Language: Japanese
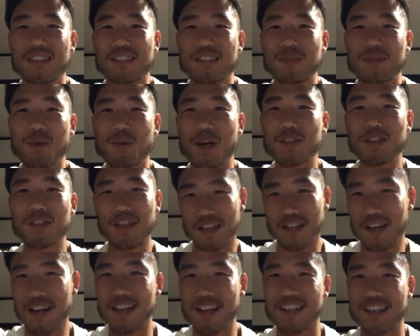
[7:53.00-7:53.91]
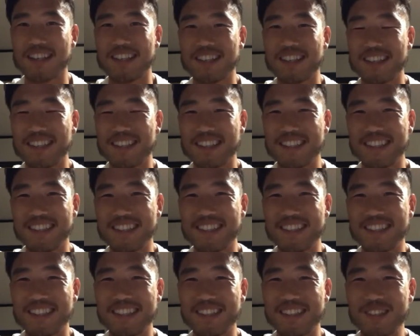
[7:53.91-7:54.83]
わかるか
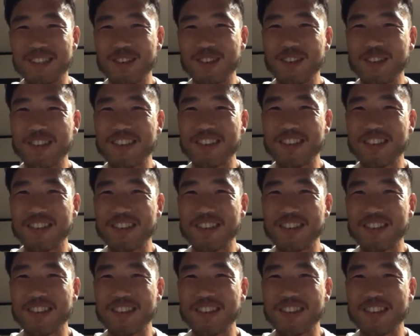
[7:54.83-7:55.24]
などう